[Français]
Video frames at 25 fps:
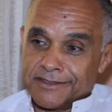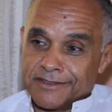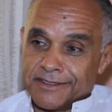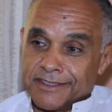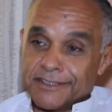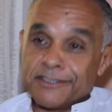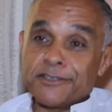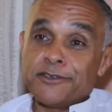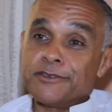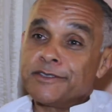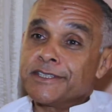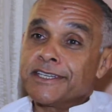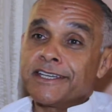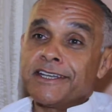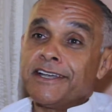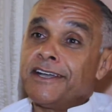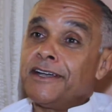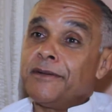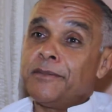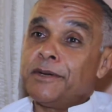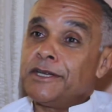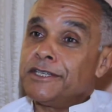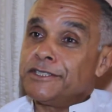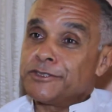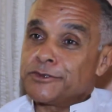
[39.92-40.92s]
être enterré
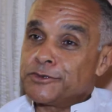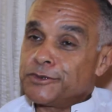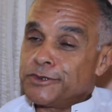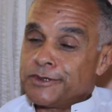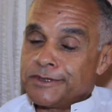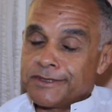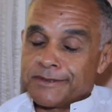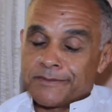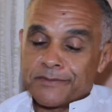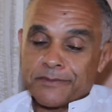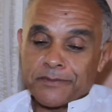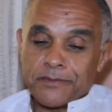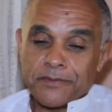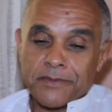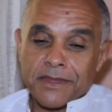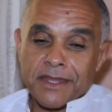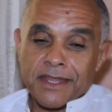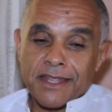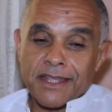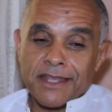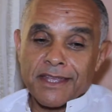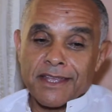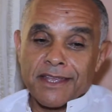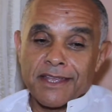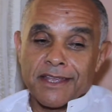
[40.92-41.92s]
à Rabat un jour.
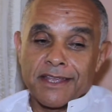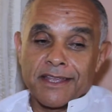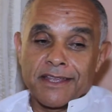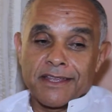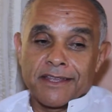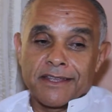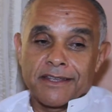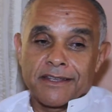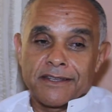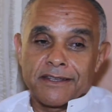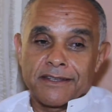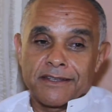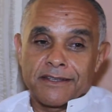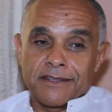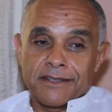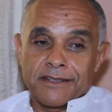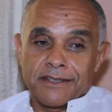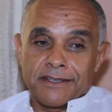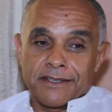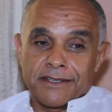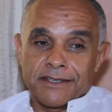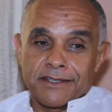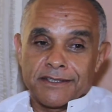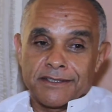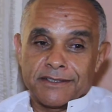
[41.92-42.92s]
Et
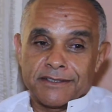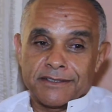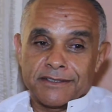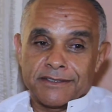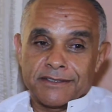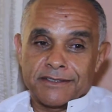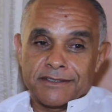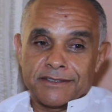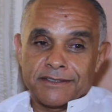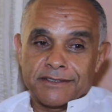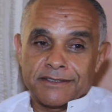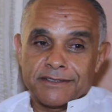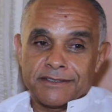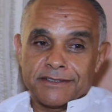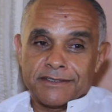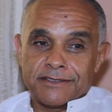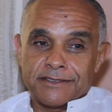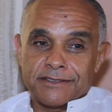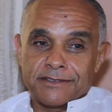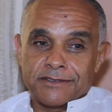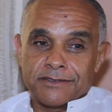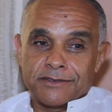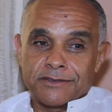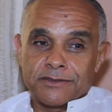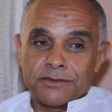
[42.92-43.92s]
euh,
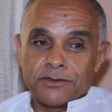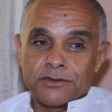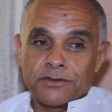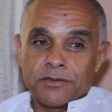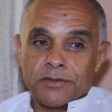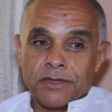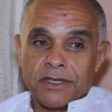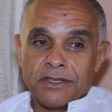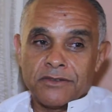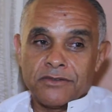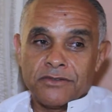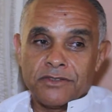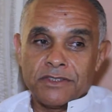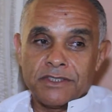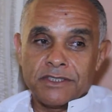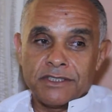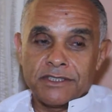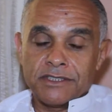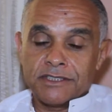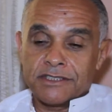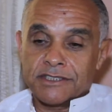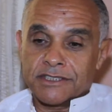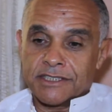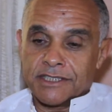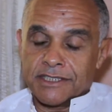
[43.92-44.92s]
toute ma
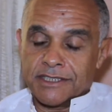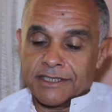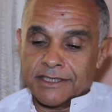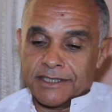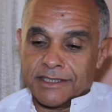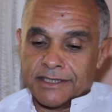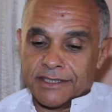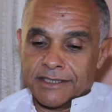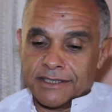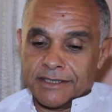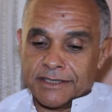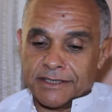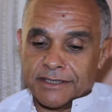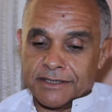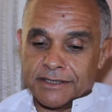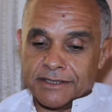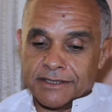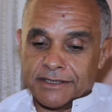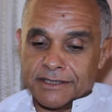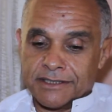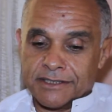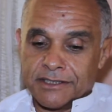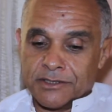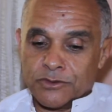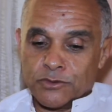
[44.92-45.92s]
vie,
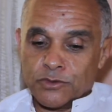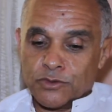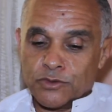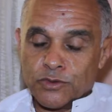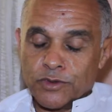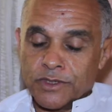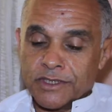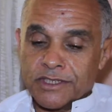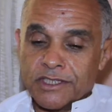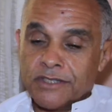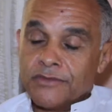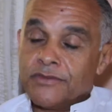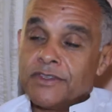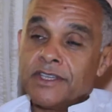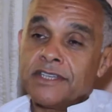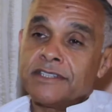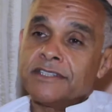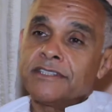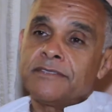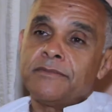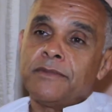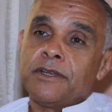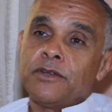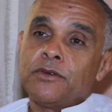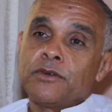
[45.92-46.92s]
j'ai toujours été fier
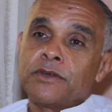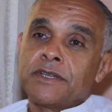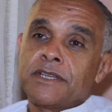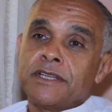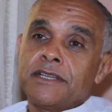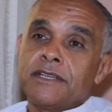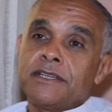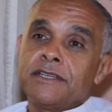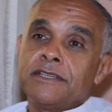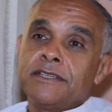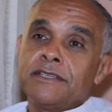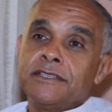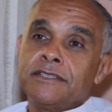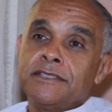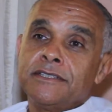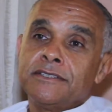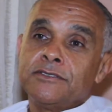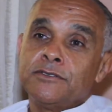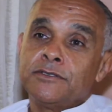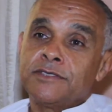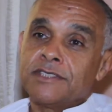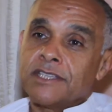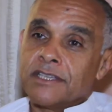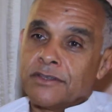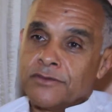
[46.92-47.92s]
d'être marocain et
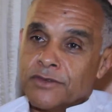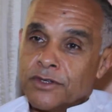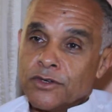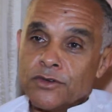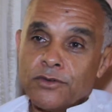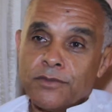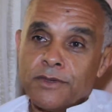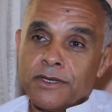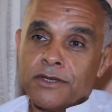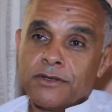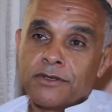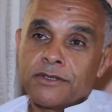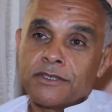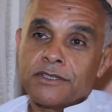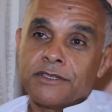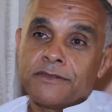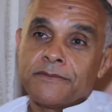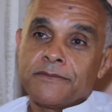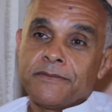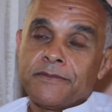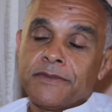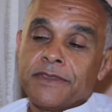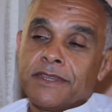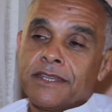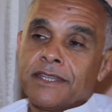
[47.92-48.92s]
de servir le Maroc.
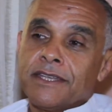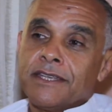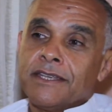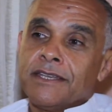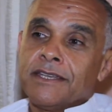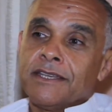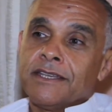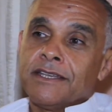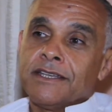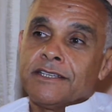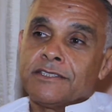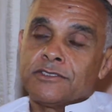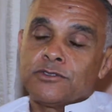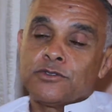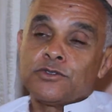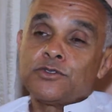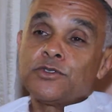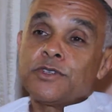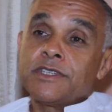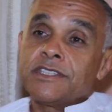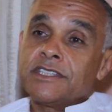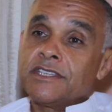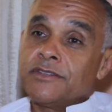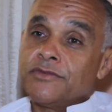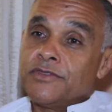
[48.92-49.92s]
J'ai
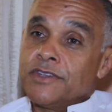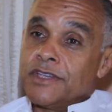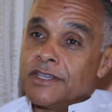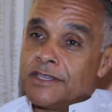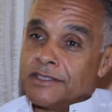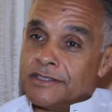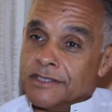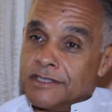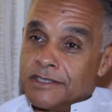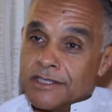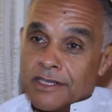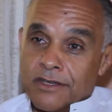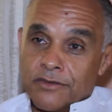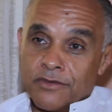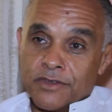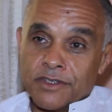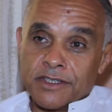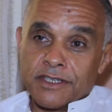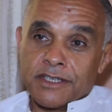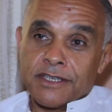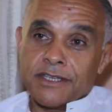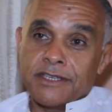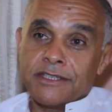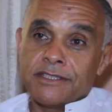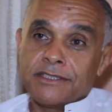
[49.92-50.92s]
toujours été fier d'être
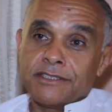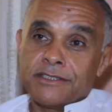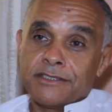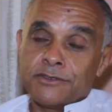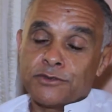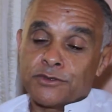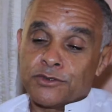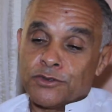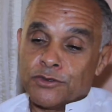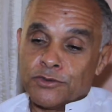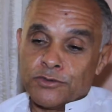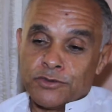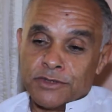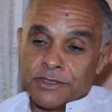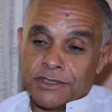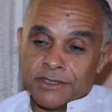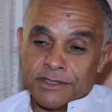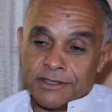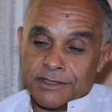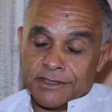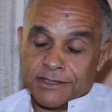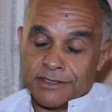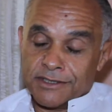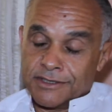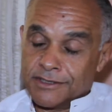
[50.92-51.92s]
africain et
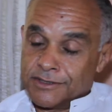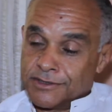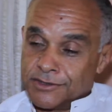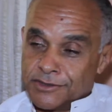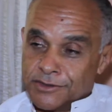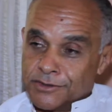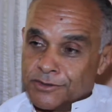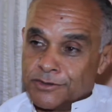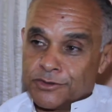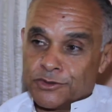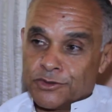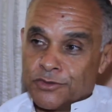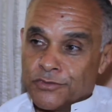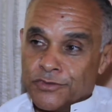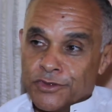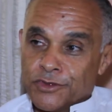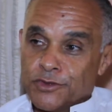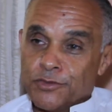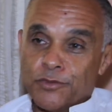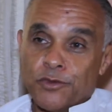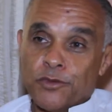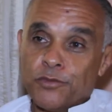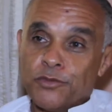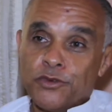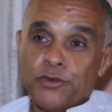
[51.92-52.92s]
aujourd'hui, je, je fais
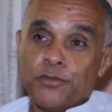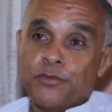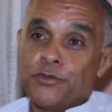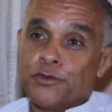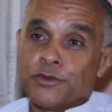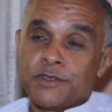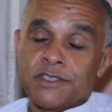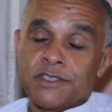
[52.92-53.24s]
de mon mieux pour